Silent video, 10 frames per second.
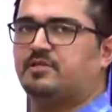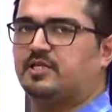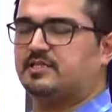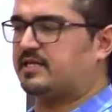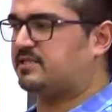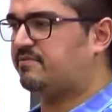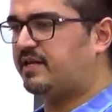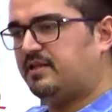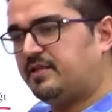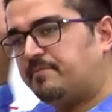cezası
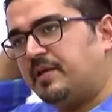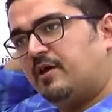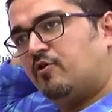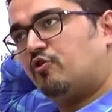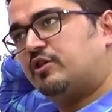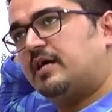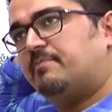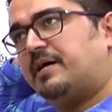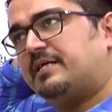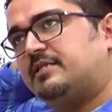verildi. Orada
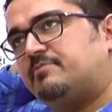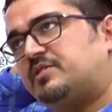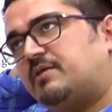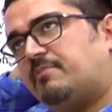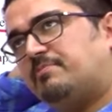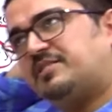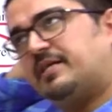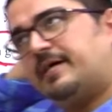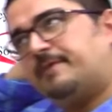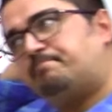baktığımız zaman
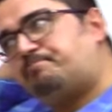mesela